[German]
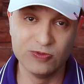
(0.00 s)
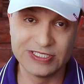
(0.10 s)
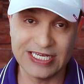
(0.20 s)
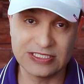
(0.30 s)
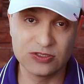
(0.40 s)

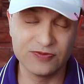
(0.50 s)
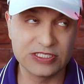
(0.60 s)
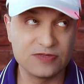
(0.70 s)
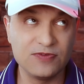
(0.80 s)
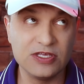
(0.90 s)
übersetzt
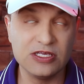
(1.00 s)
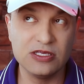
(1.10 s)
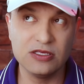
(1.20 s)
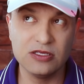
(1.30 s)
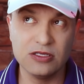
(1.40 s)
sowas
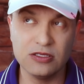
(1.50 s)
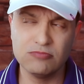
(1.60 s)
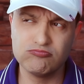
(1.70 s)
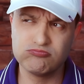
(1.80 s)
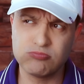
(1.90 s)

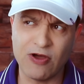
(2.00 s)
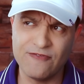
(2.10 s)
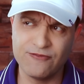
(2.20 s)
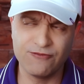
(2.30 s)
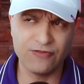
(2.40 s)
wie
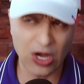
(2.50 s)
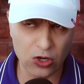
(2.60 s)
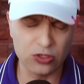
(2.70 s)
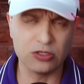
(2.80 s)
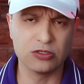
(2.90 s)

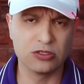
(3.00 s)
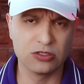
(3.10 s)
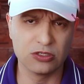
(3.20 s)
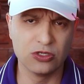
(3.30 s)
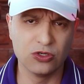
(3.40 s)
faul
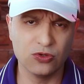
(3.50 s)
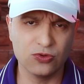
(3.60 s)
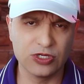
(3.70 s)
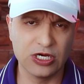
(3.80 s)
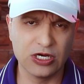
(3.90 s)

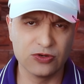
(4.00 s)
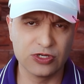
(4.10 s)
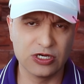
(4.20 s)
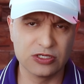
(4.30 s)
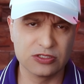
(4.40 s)
oder,
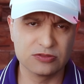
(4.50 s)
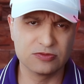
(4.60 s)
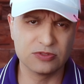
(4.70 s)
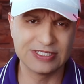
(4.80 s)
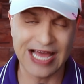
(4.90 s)
oder
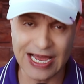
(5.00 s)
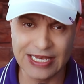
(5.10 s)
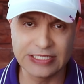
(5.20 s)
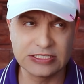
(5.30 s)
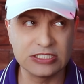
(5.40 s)

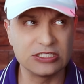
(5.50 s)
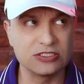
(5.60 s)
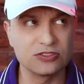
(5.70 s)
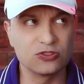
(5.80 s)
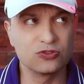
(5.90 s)
nachlässig,
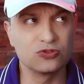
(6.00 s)
also